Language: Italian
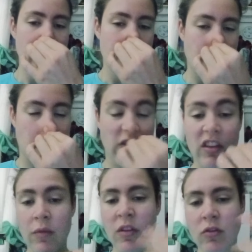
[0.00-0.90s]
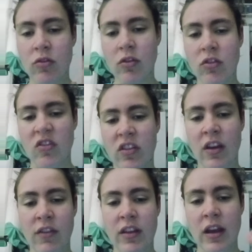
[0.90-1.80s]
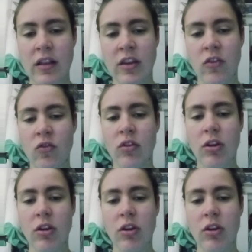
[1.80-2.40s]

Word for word: Scrivetemi qui sotto se avete altri giorni